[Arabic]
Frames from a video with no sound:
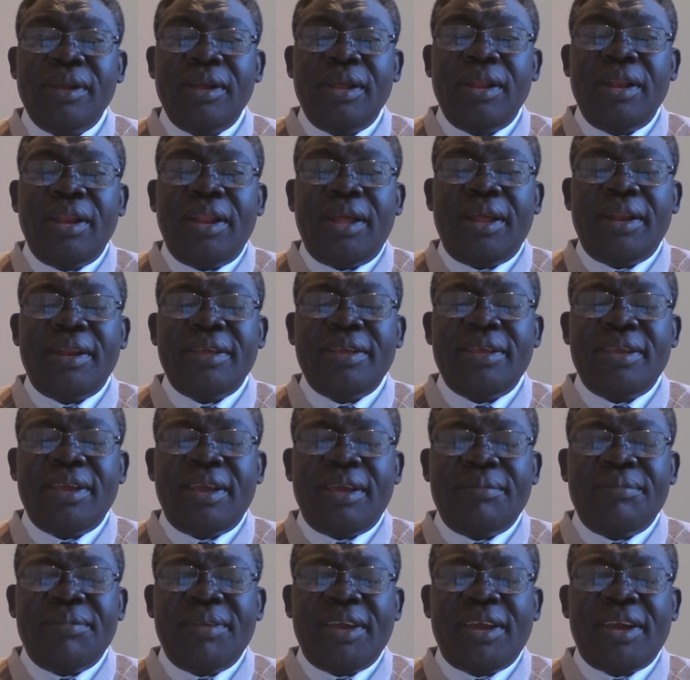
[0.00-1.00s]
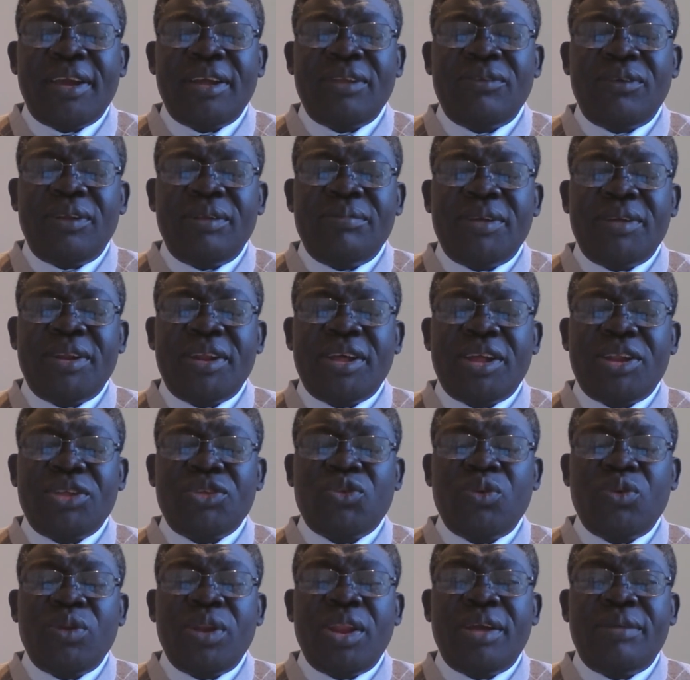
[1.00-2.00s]
لأن الجامعات والمدارس
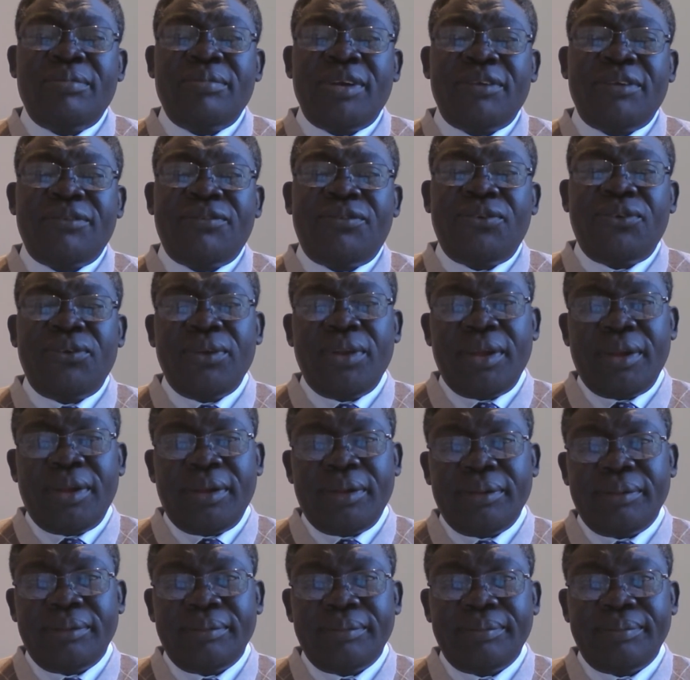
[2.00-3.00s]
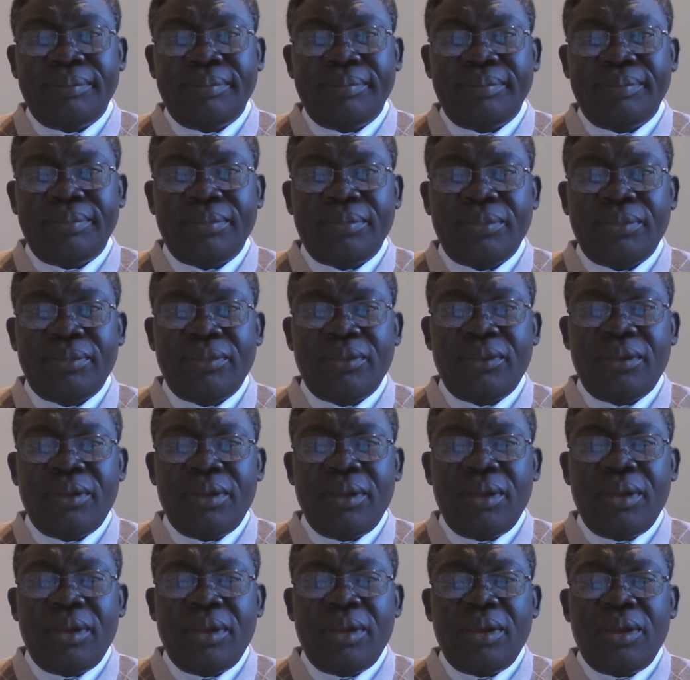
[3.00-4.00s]
كلها مقفولة
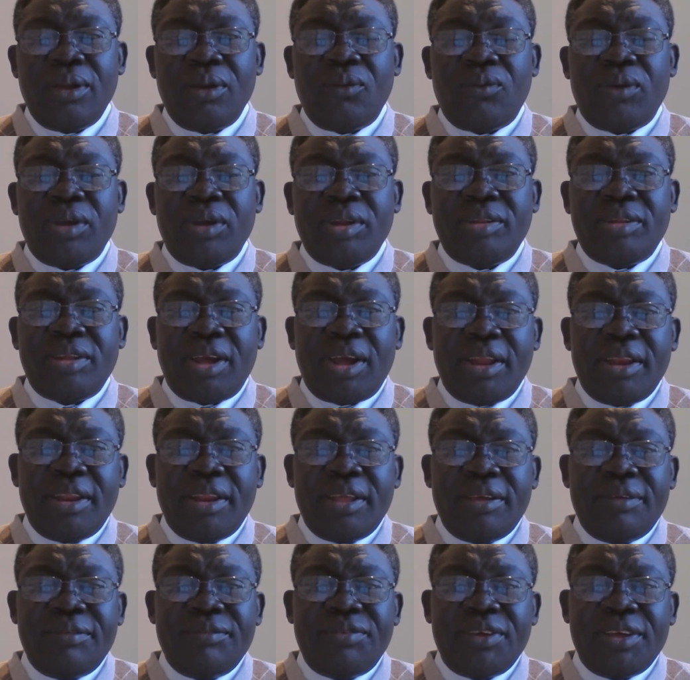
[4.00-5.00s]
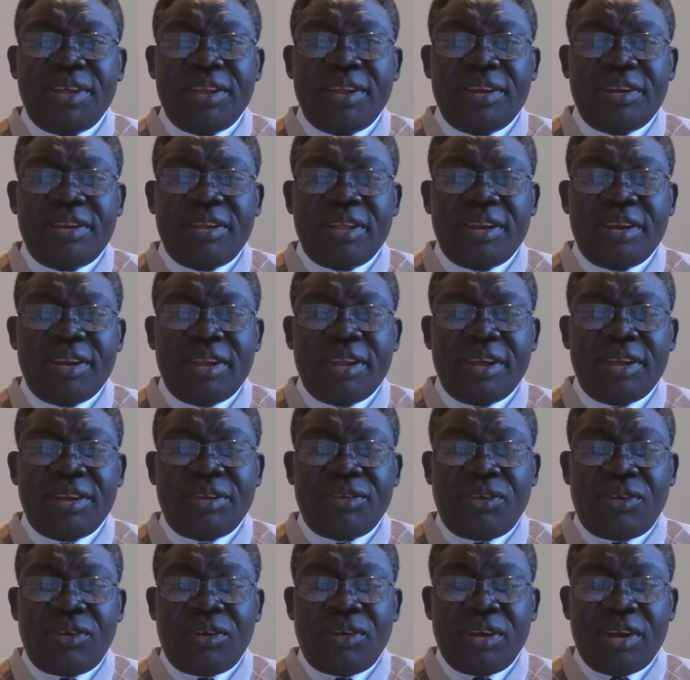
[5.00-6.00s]
والتعليم في انترنت
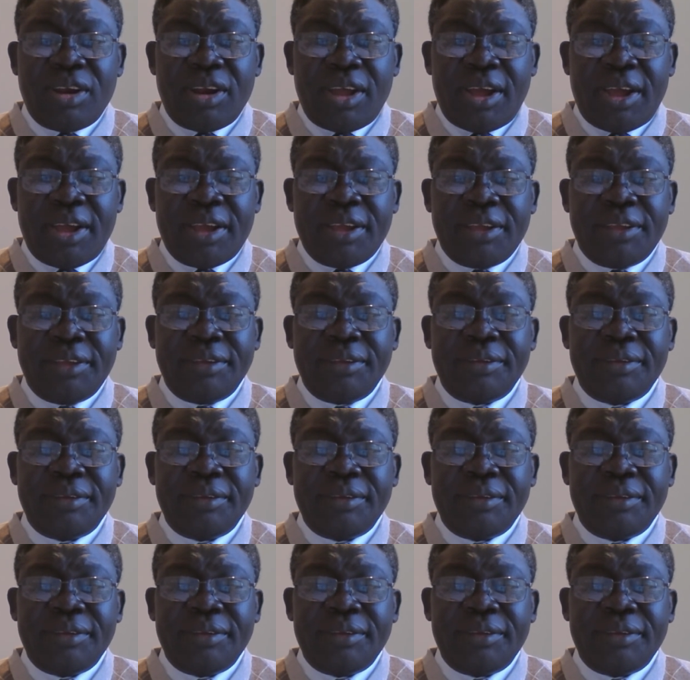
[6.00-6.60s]
اونلاين